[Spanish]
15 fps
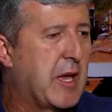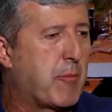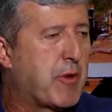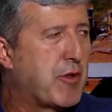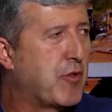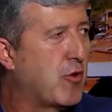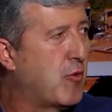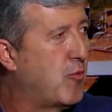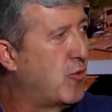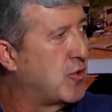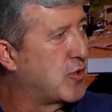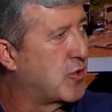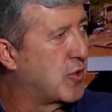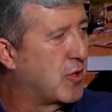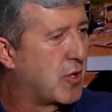he aprendido
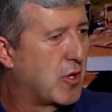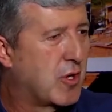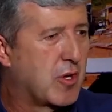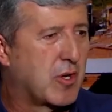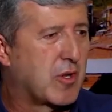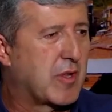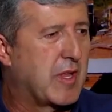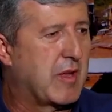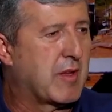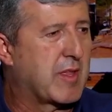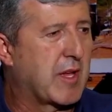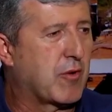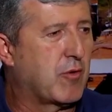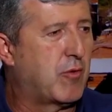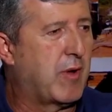mucho. De
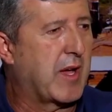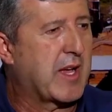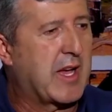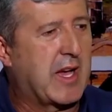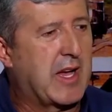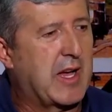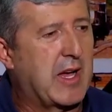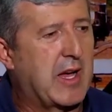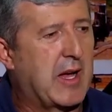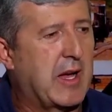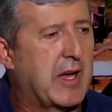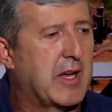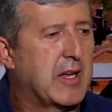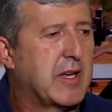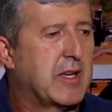verdad que uno
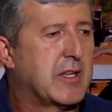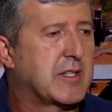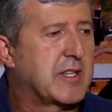acá